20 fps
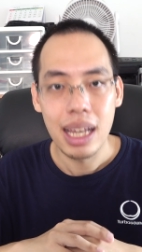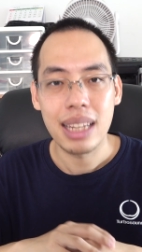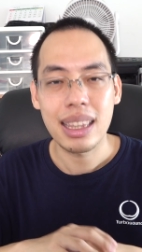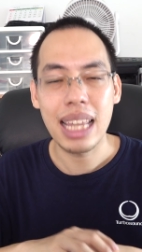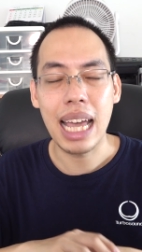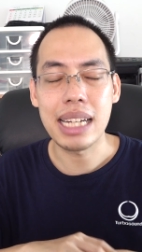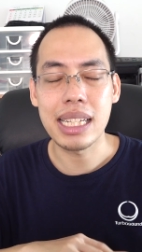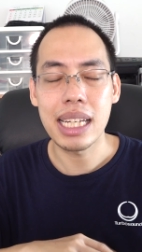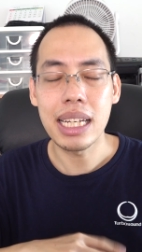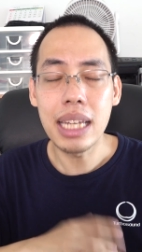
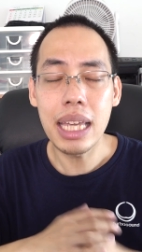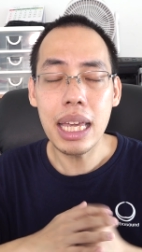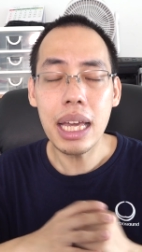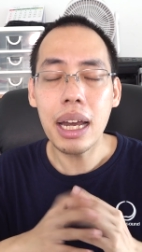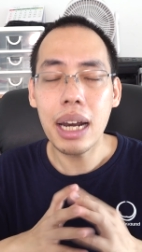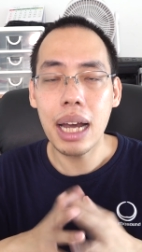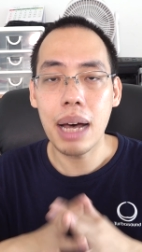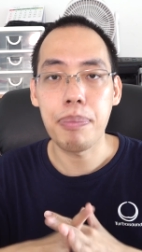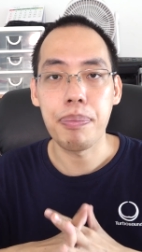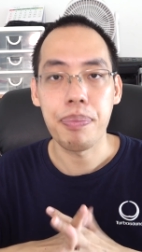แต่ทีนี้
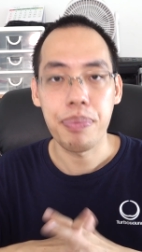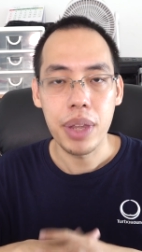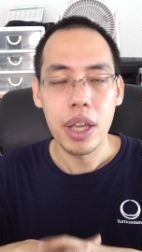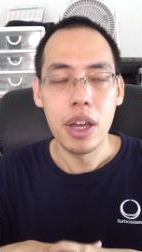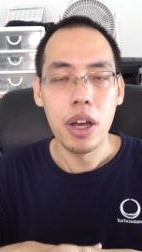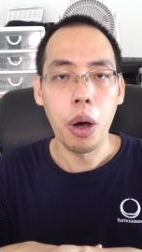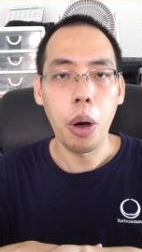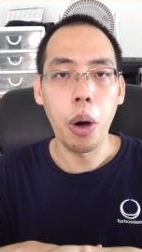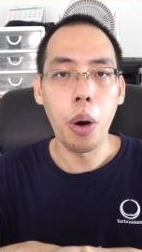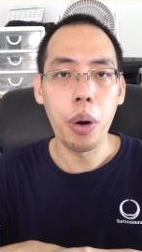ครับ
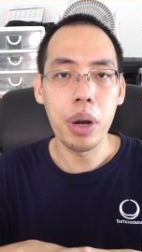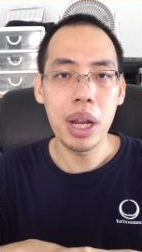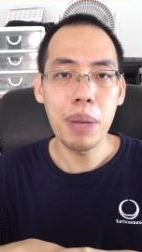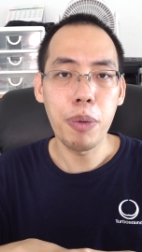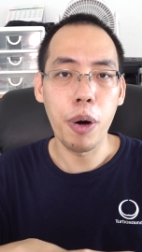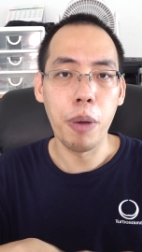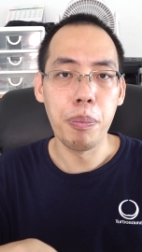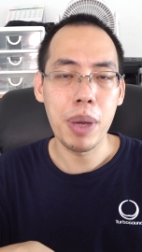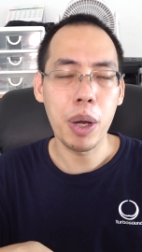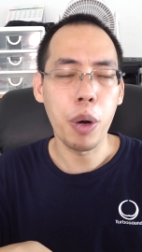คนที่
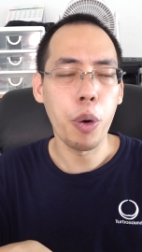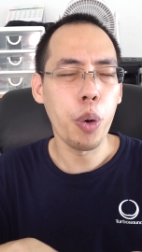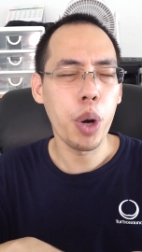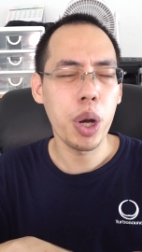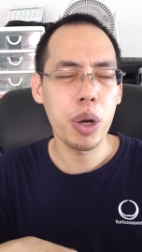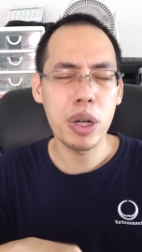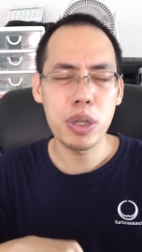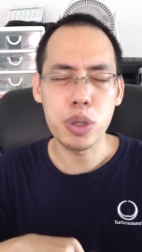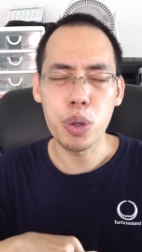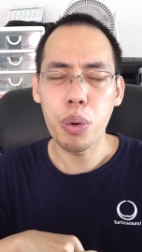ผมไปคุย
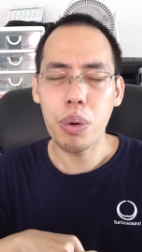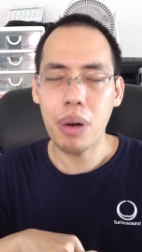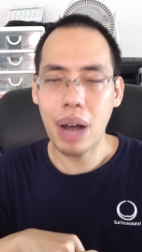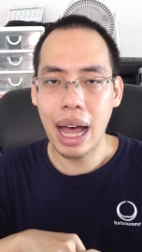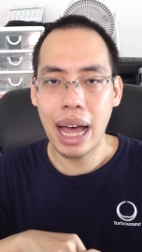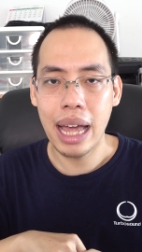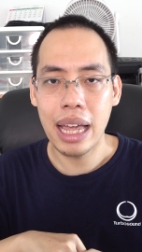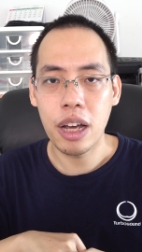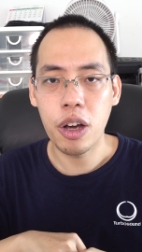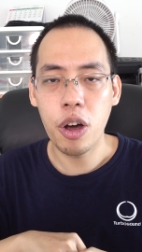ด้วยทุก
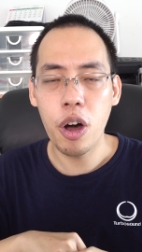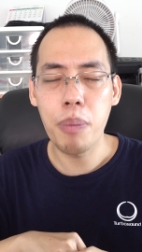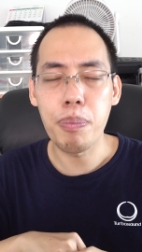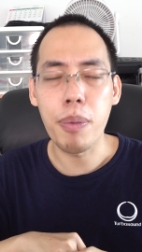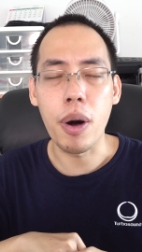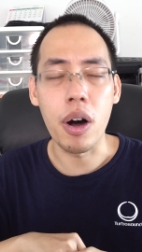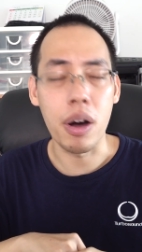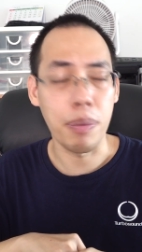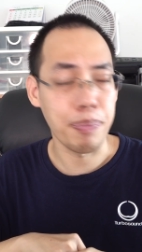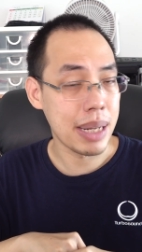รายก็บ
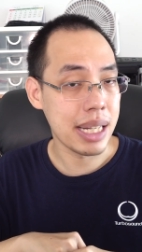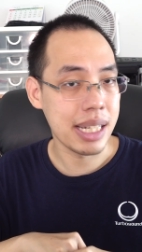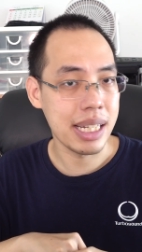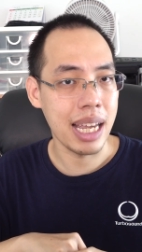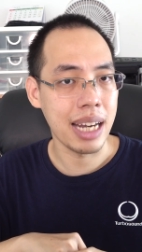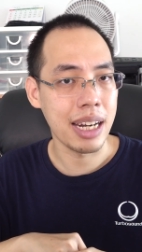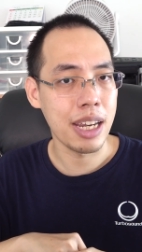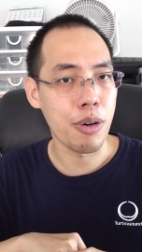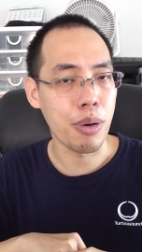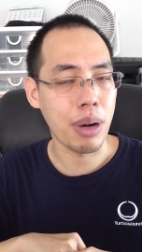อกเป็นเสีย
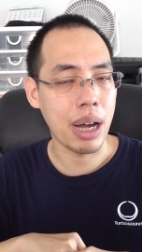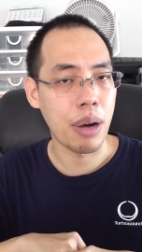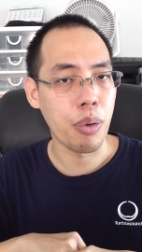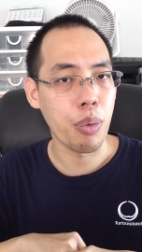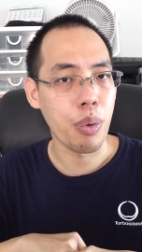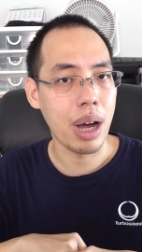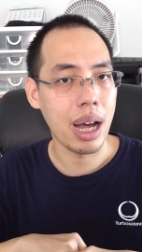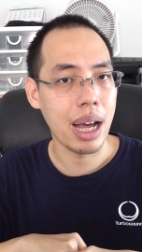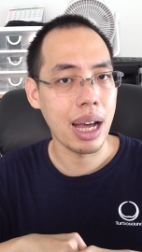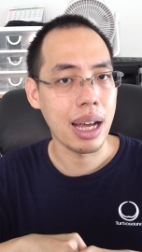งเดียวกัน
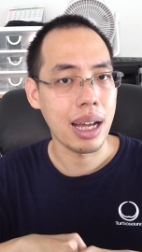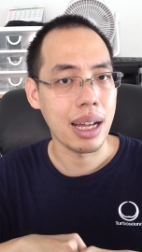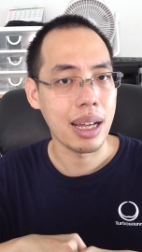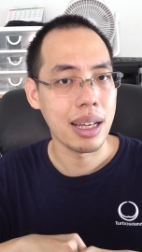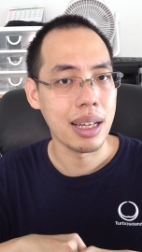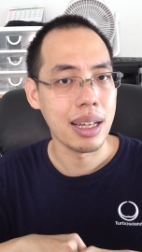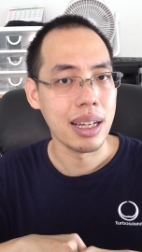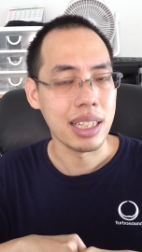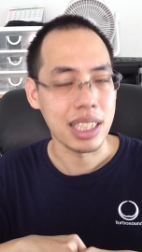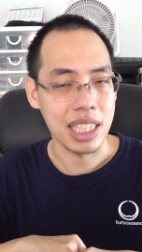ว่า
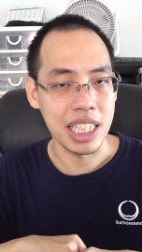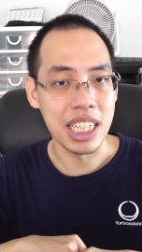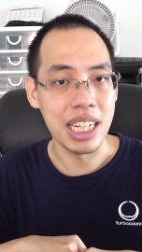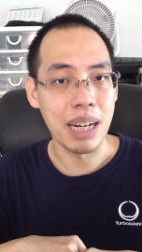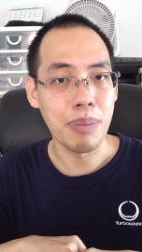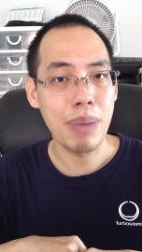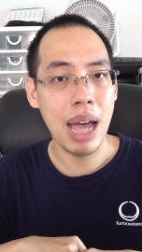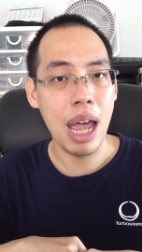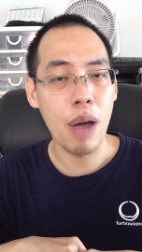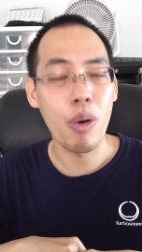ถึง
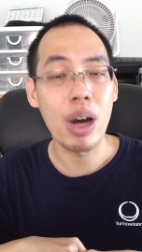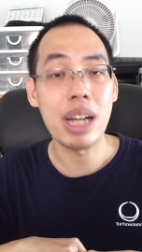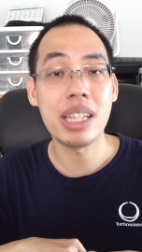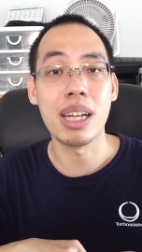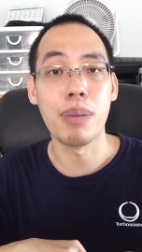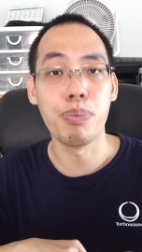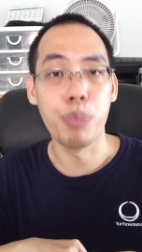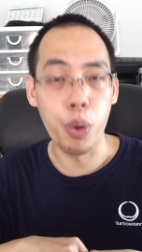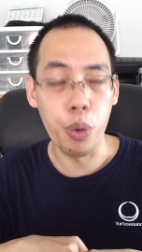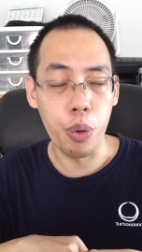แม้ว่า
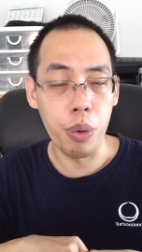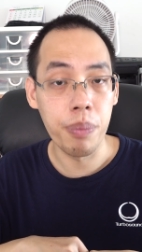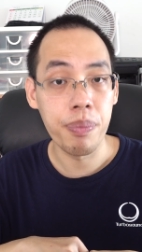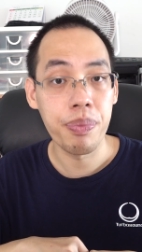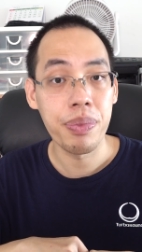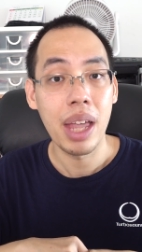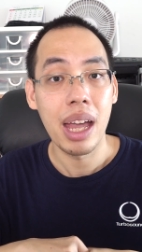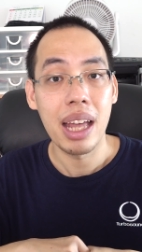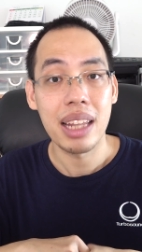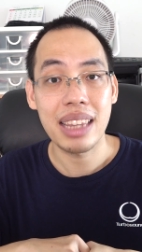จะบูม
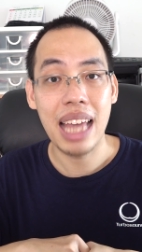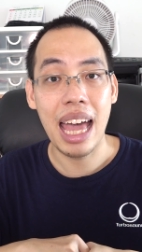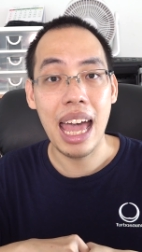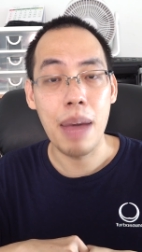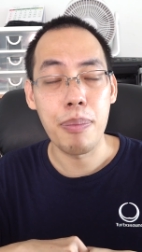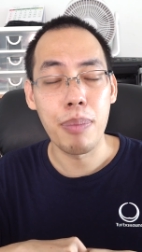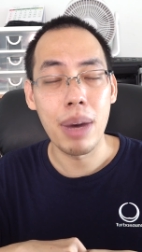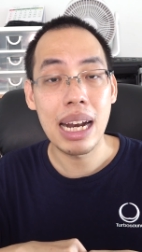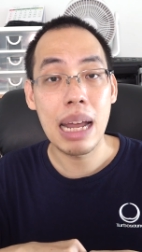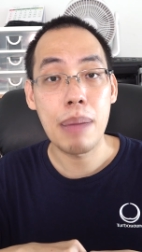แต่
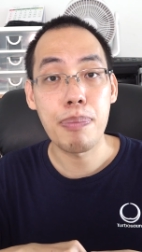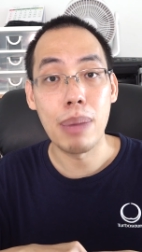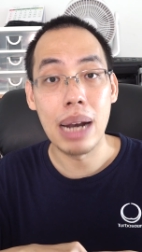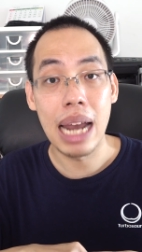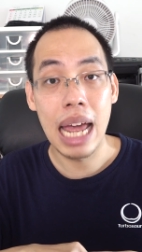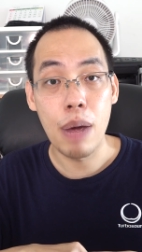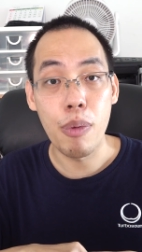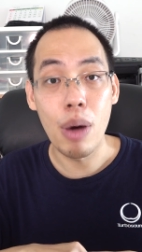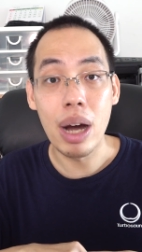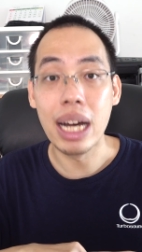ไม่ได้แปล
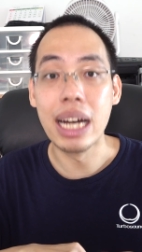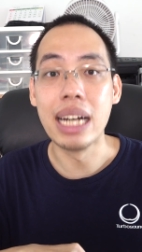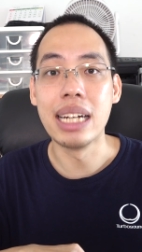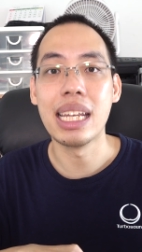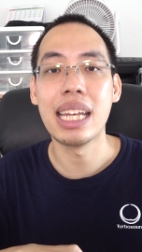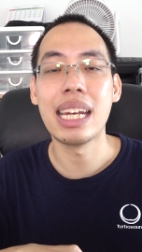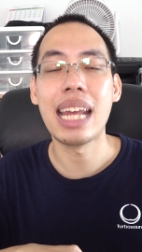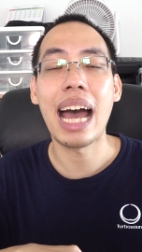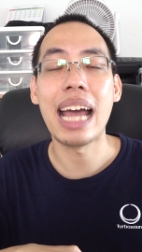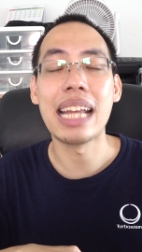ว่าเงิน
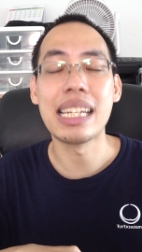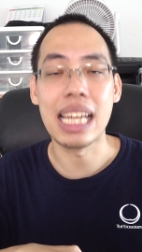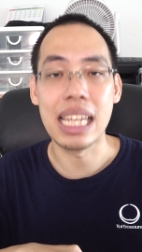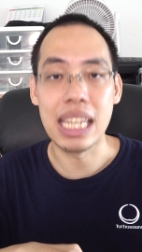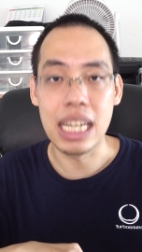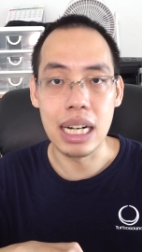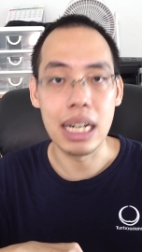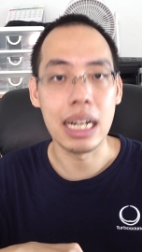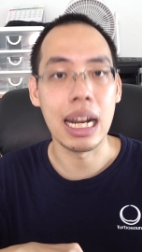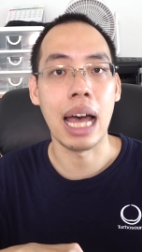ที่ได้จะ
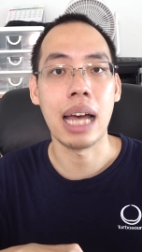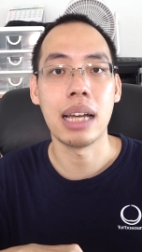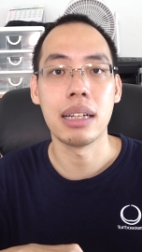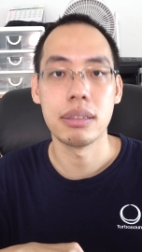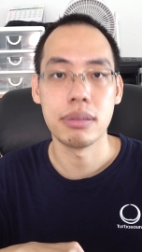เยอะนะ